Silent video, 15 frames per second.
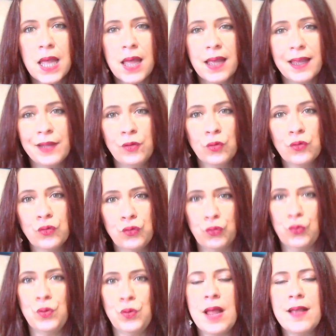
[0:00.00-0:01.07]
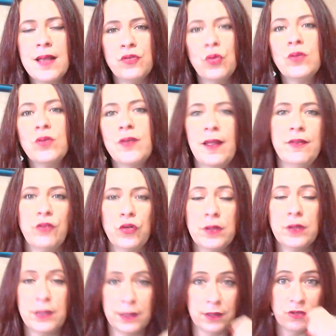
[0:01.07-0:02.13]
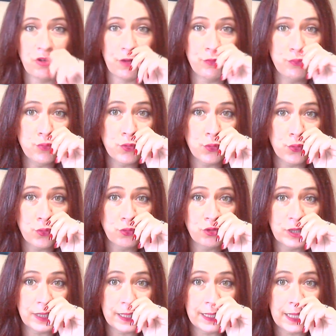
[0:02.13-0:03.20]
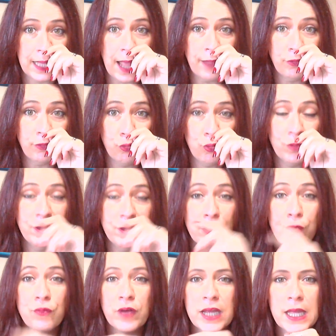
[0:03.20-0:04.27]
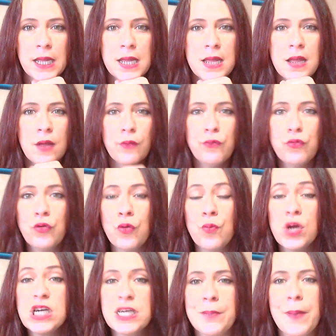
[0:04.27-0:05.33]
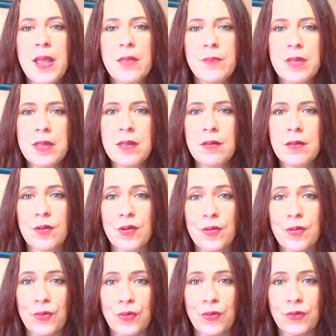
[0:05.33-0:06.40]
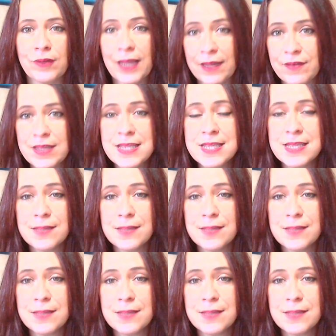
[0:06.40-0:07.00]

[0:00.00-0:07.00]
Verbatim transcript: Et donc celui-là est sur Trenton. Et j'avoue que j'ai très très hâte de le découvrir, vu que moi n'ai pas aimé Travis